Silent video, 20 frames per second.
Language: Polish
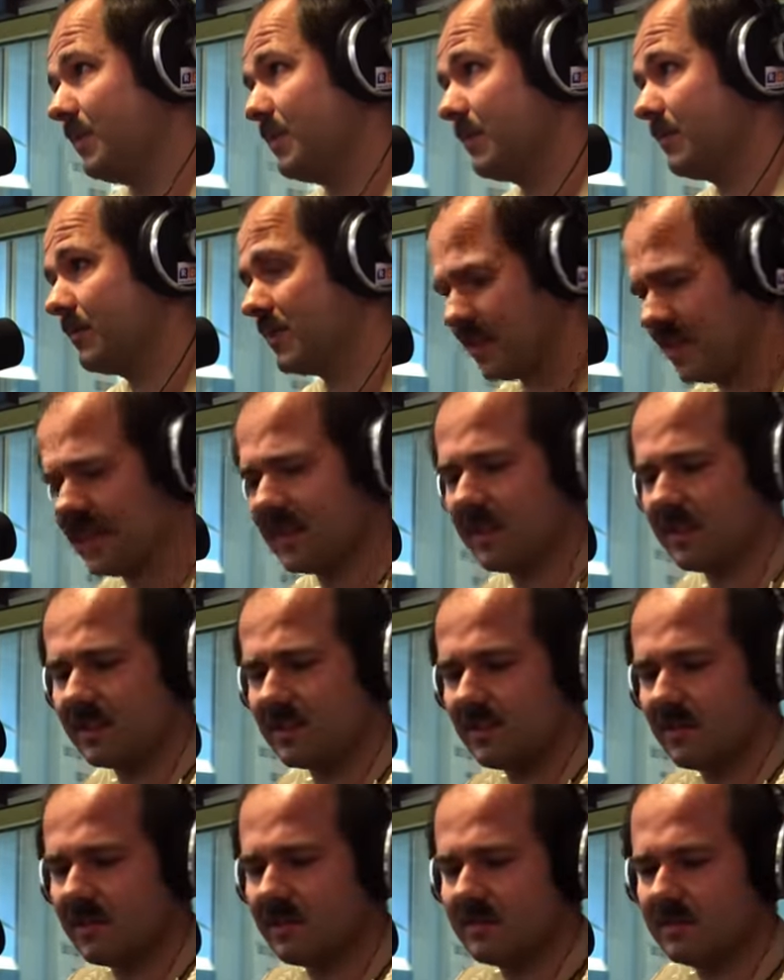Stanach. Stanach
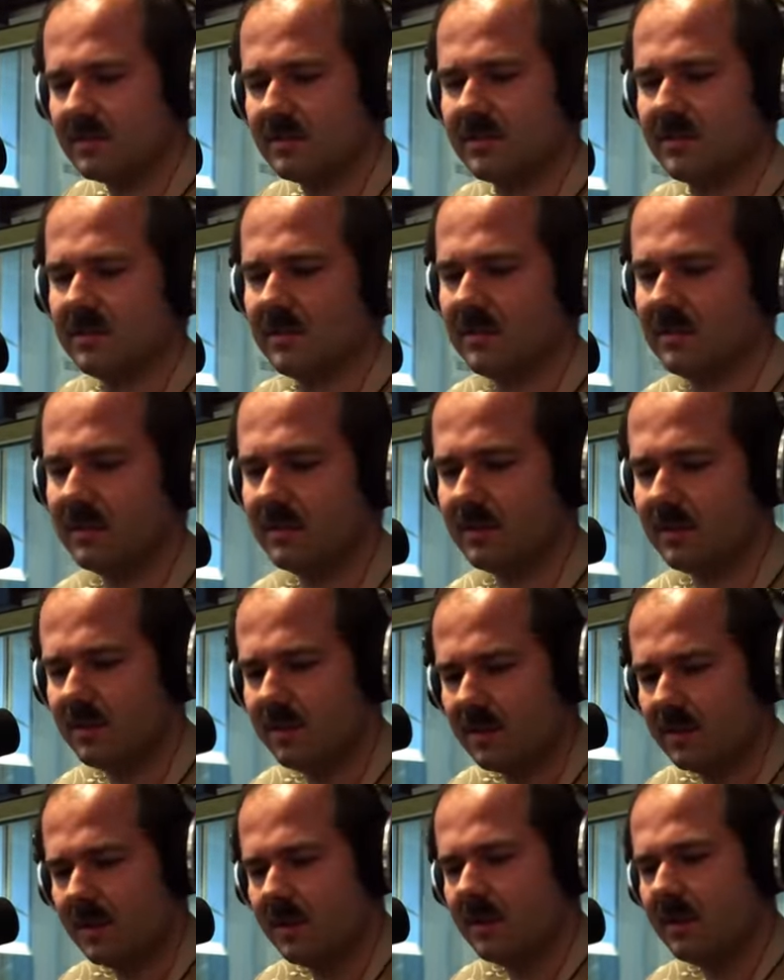no. no to
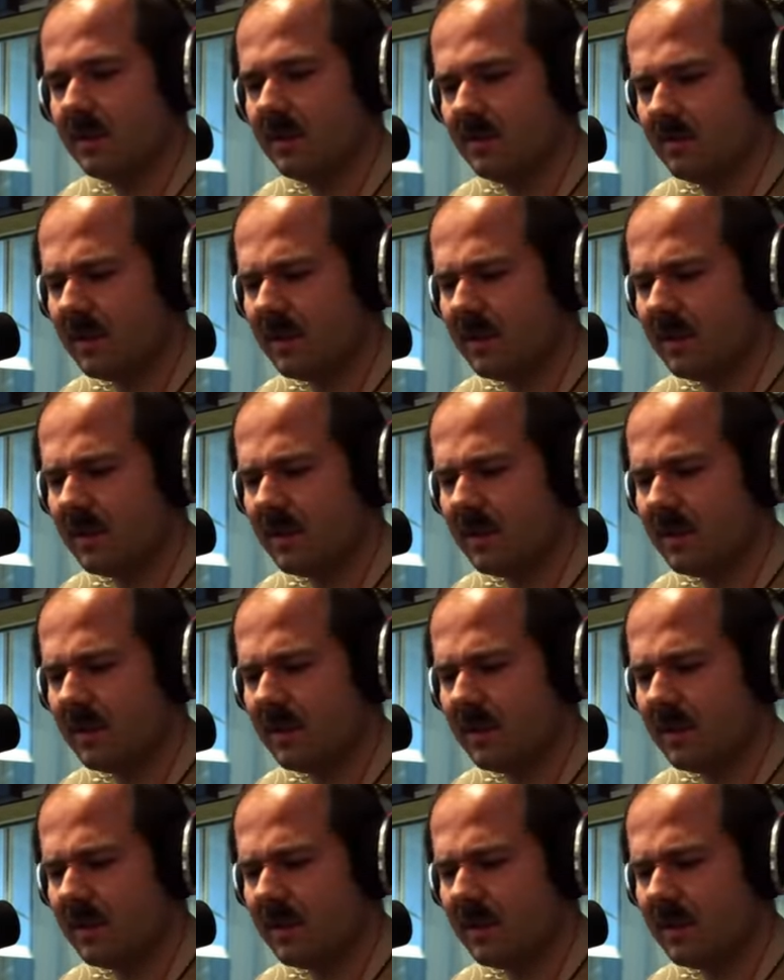ciężka...